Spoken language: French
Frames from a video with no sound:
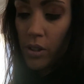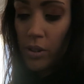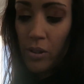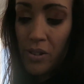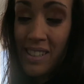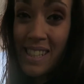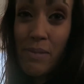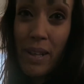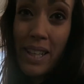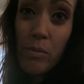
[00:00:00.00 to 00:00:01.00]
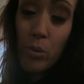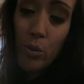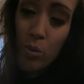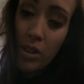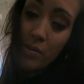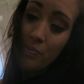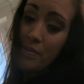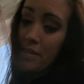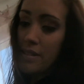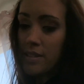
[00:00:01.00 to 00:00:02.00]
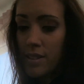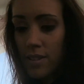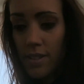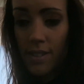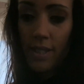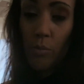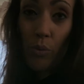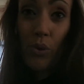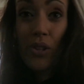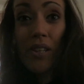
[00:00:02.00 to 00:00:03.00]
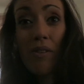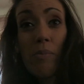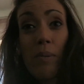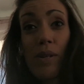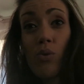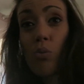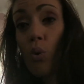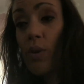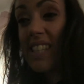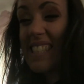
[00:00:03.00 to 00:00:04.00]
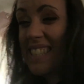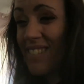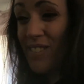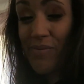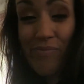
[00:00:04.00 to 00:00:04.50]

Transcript: ce qui m'inquiète beaucoup là. C'est mon fauteuil, il fait pas mal de bruit. Oh.